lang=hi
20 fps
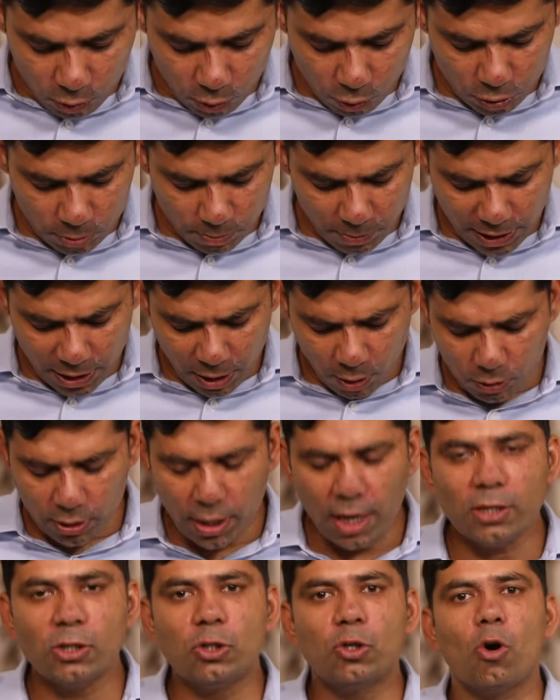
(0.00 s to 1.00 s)
तो उसमें क्या
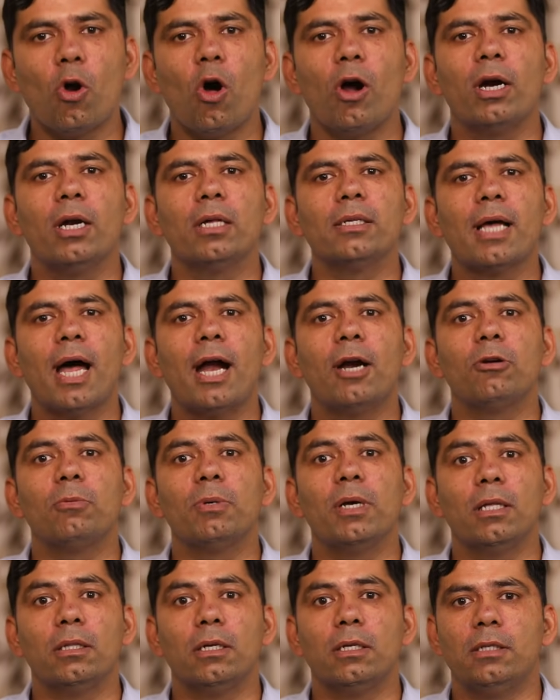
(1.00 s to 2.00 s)
होता है स्ट्रॉन्ग डिज़ायर टू
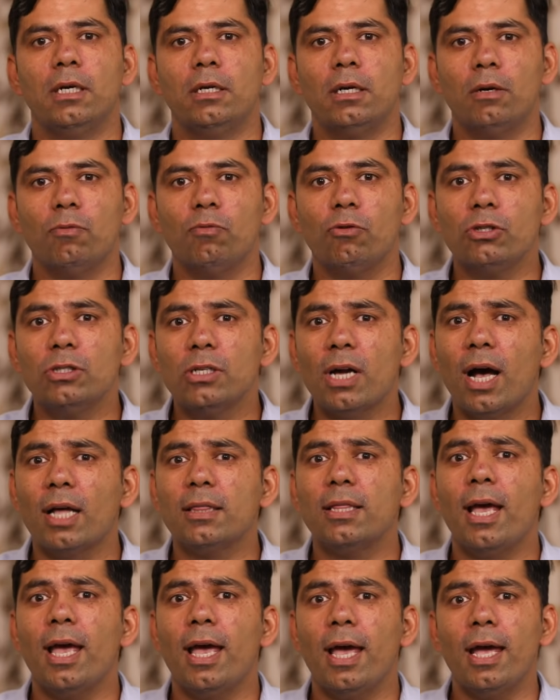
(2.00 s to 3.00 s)
बी अदर जेंडर वो
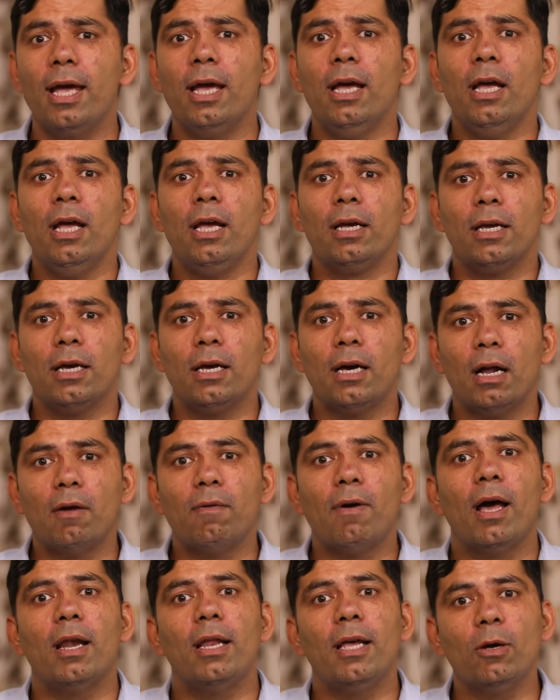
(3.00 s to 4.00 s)
चाहता है कि
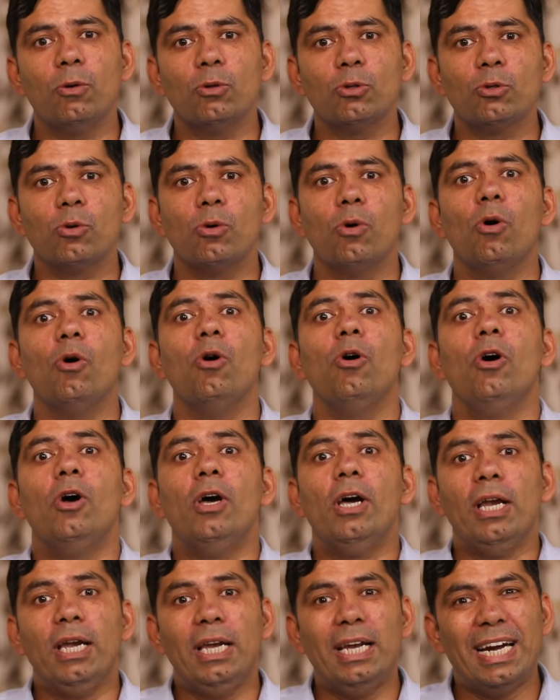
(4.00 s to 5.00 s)
घर वाले उसको
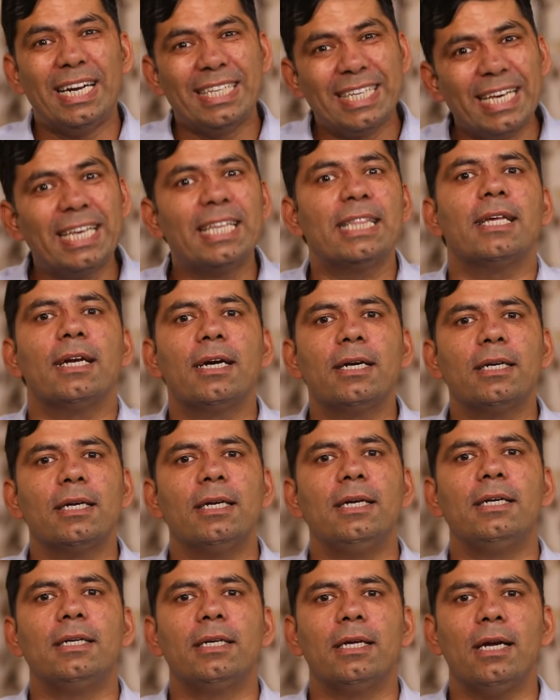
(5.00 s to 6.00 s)
लड़की की तरह
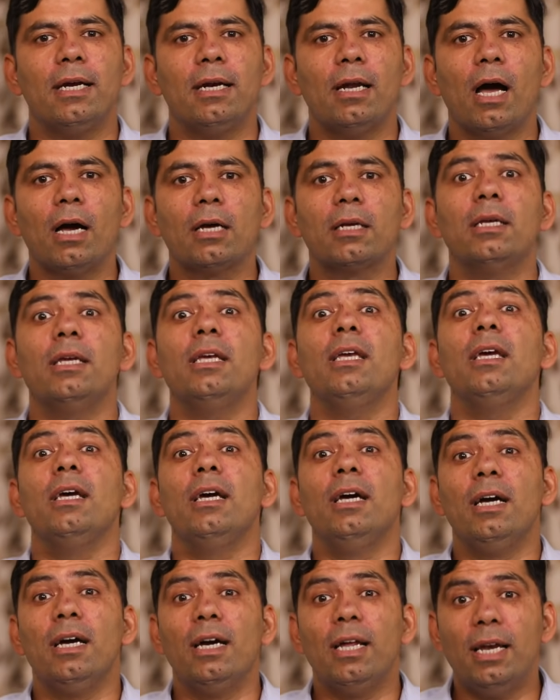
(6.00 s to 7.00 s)
ट्रीट करें ना कि
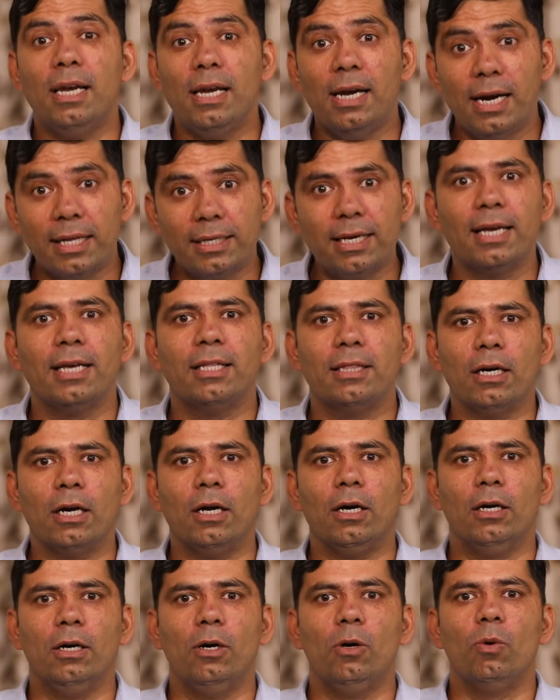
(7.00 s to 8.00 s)
लड़के की
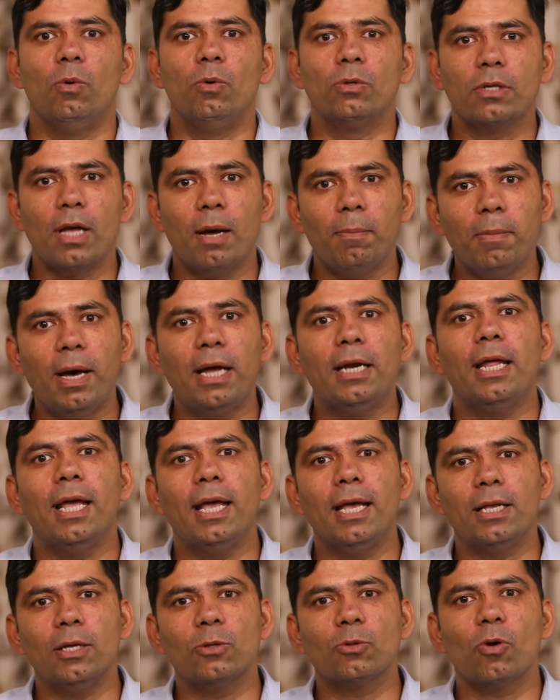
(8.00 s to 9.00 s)
तरह उसका मन
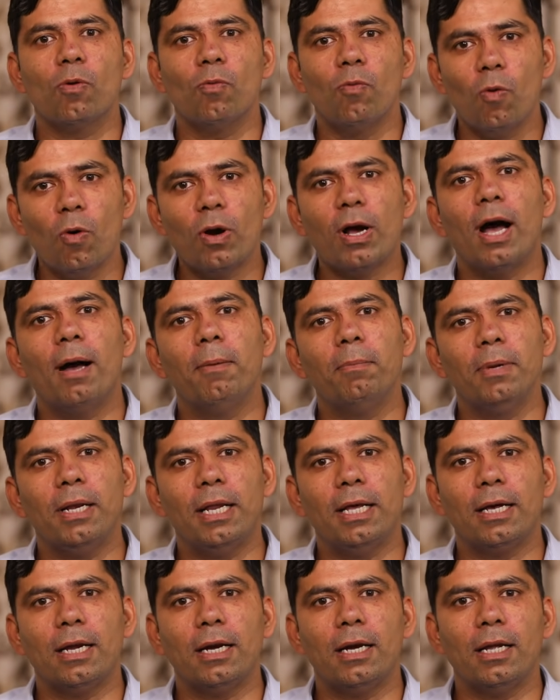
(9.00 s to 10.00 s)
है कि उसको वो काम
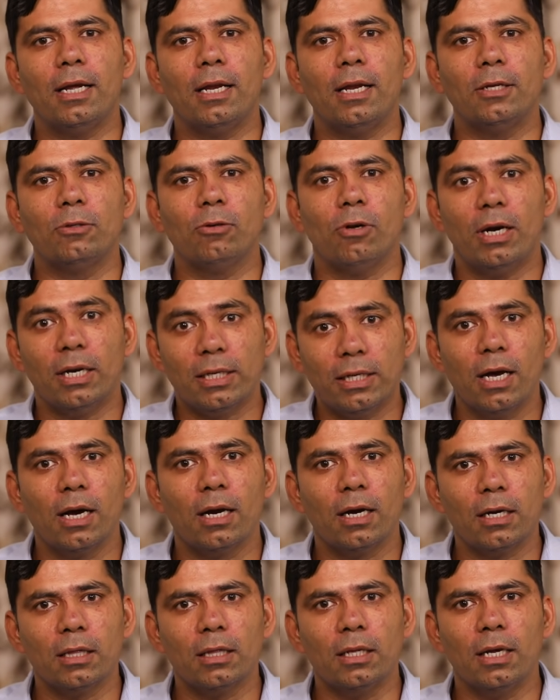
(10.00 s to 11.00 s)
मिले करने के लिए जो
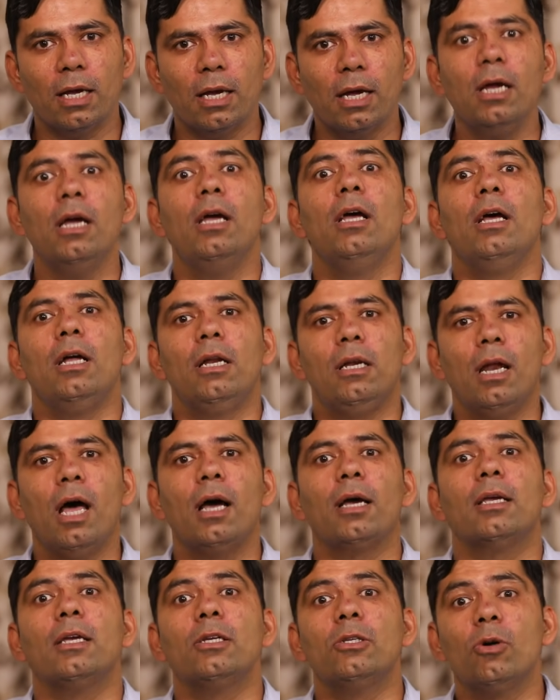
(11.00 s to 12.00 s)
लड़कियाँ करती हैं
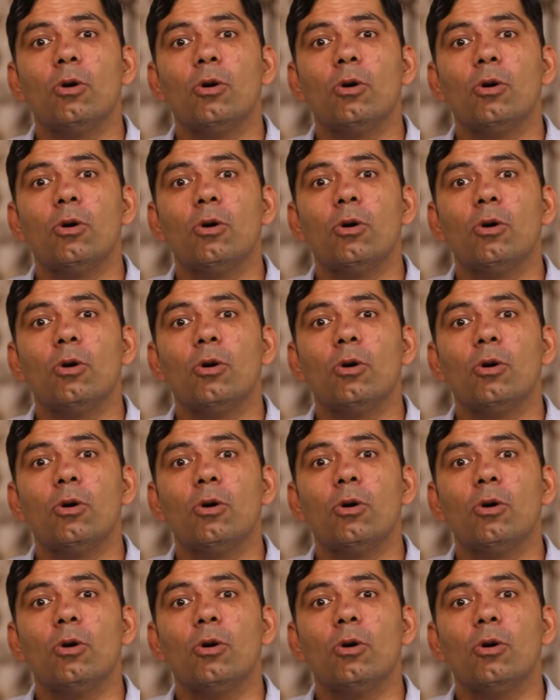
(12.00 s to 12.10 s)
ना कि